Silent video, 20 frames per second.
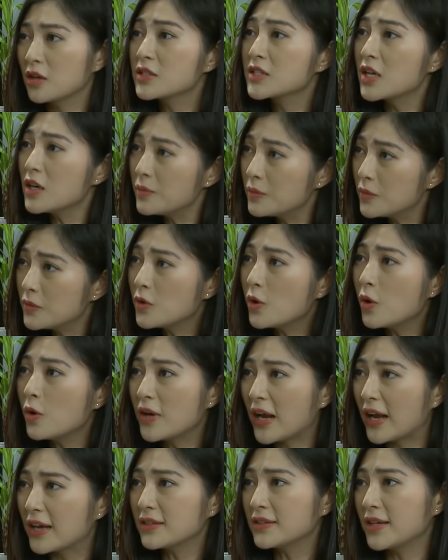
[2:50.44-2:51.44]
Con đã rất cố
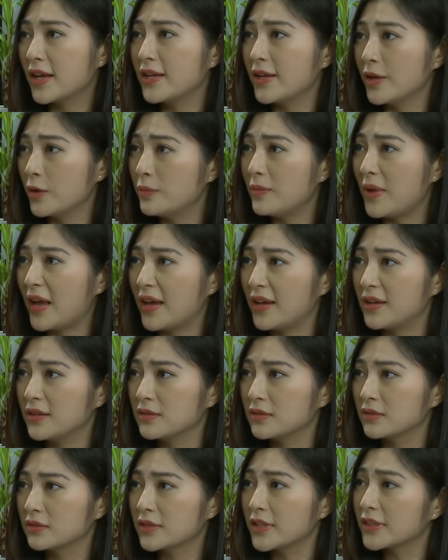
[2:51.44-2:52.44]
gắng để hiểu mẹ
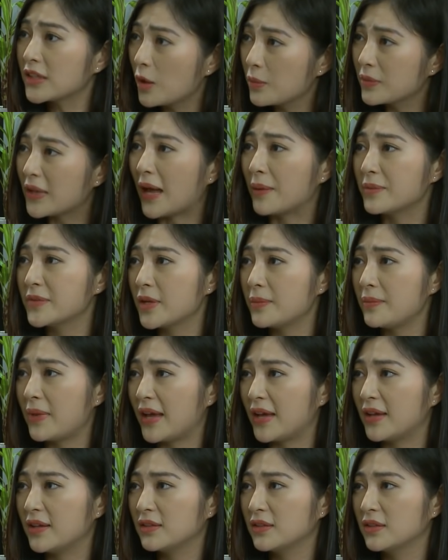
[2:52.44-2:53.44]
Để thông cảm
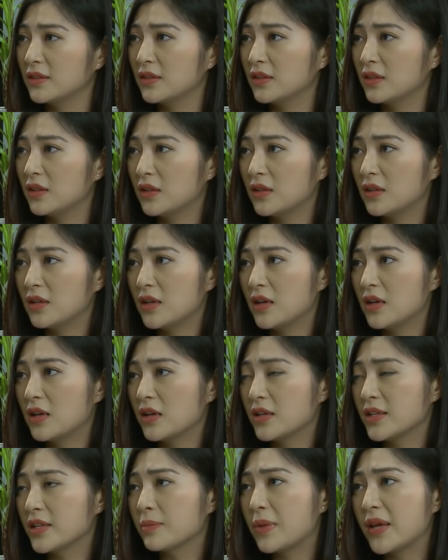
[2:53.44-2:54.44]
cho mẹ
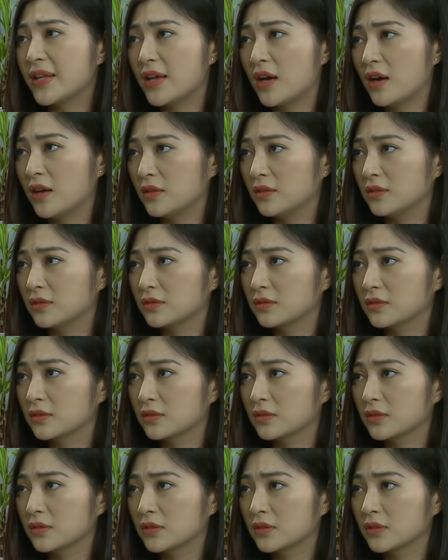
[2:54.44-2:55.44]
Nhưng bây giờ
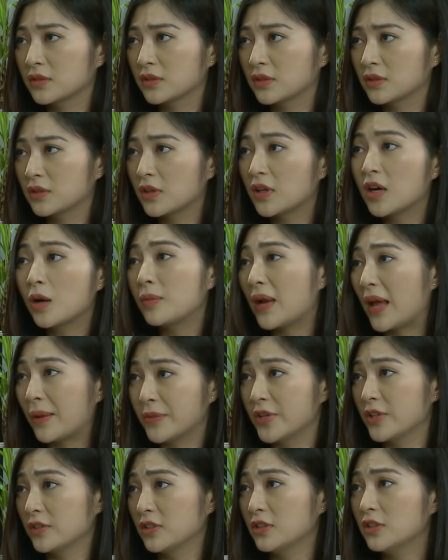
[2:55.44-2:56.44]
Con không
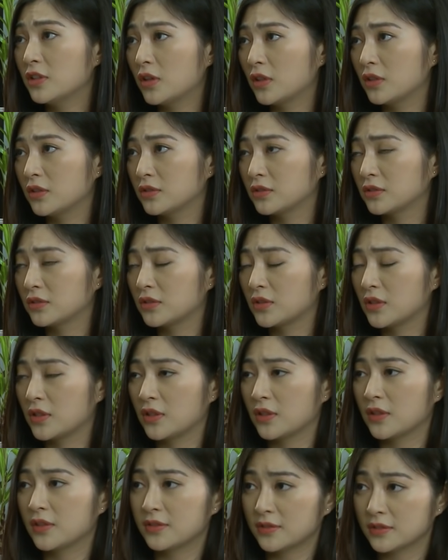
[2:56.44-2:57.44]
làm được nữa rồi
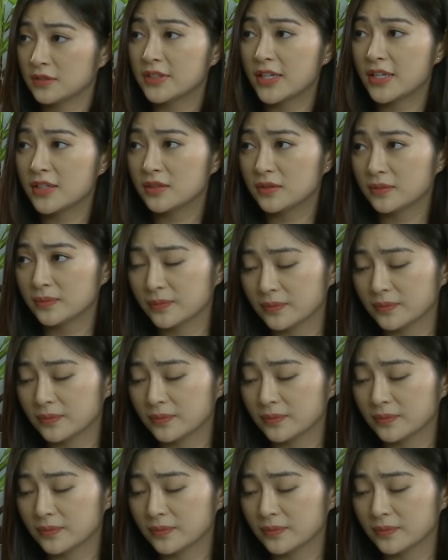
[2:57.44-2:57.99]
Đi